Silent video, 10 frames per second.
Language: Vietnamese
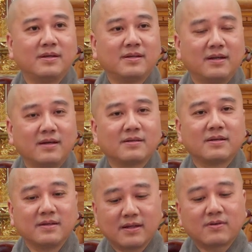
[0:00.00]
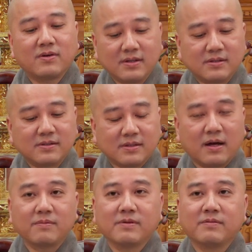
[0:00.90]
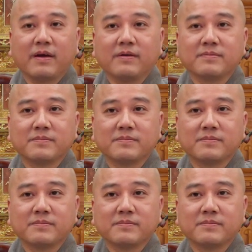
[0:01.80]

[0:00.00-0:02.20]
Đó, cho nên có những trường hợp như vậy.